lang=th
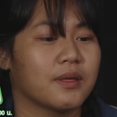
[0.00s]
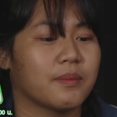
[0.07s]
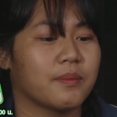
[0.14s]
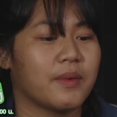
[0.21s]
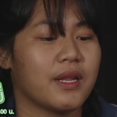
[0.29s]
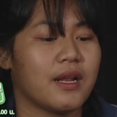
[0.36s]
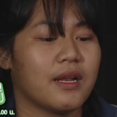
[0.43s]
ถึง
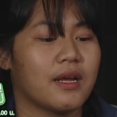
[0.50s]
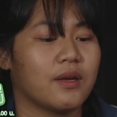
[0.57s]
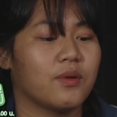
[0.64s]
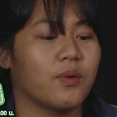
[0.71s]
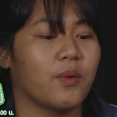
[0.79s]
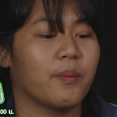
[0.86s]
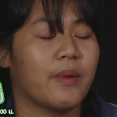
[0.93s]
ไม่ได้เลี้ยง
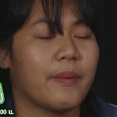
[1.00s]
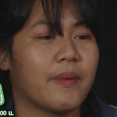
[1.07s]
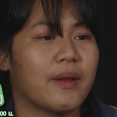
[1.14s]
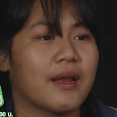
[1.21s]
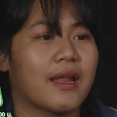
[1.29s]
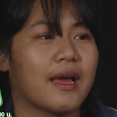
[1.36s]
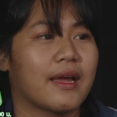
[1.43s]
หนูไม่
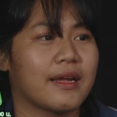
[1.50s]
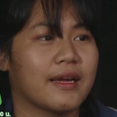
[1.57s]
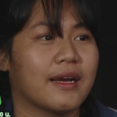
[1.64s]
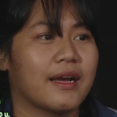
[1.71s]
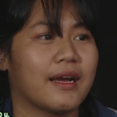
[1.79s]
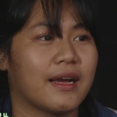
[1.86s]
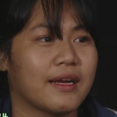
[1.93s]
เป็นไร
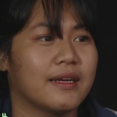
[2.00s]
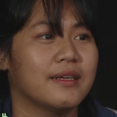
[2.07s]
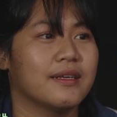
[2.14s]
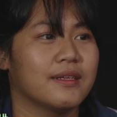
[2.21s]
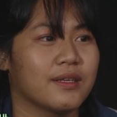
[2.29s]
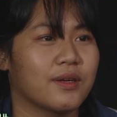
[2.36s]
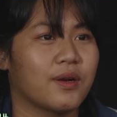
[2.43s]
ค่ะ
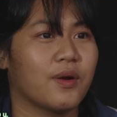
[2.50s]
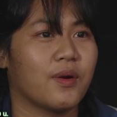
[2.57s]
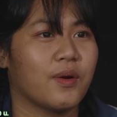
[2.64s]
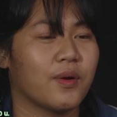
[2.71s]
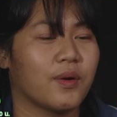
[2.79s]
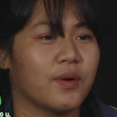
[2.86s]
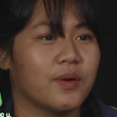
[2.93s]
ก็
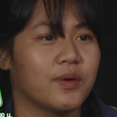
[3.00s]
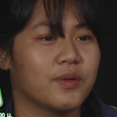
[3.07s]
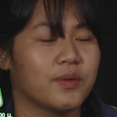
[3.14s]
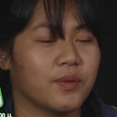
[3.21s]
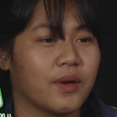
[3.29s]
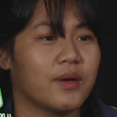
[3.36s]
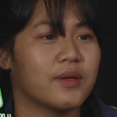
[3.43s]

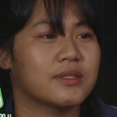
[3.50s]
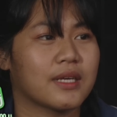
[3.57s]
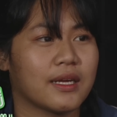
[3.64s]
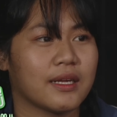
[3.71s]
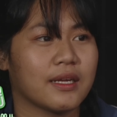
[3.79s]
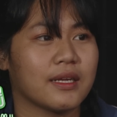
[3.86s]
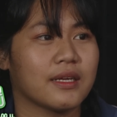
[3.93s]
หนูเข้าใจ